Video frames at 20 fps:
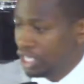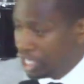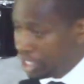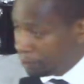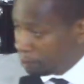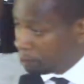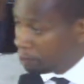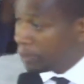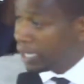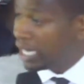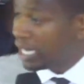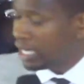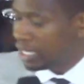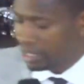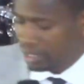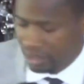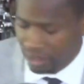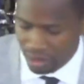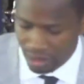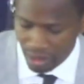n'est pas
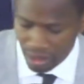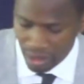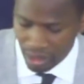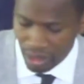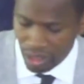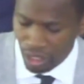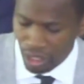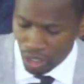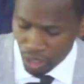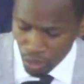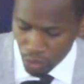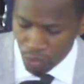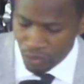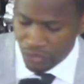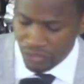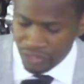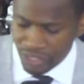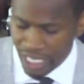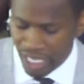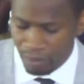le
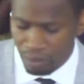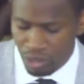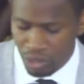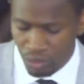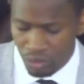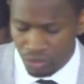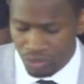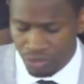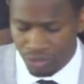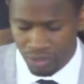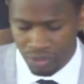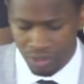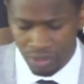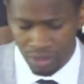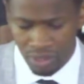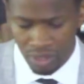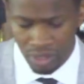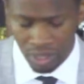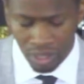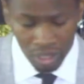terminus.
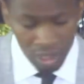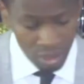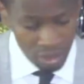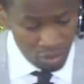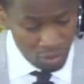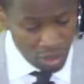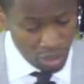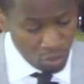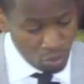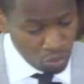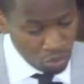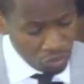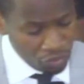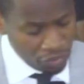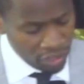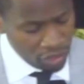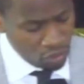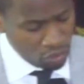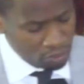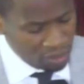Nous allons
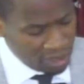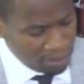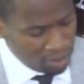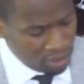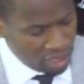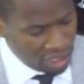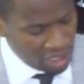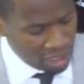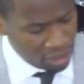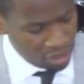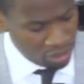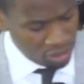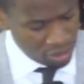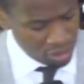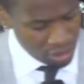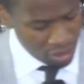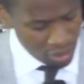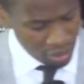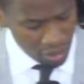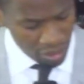ouvrir nos Bibles, lire
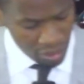le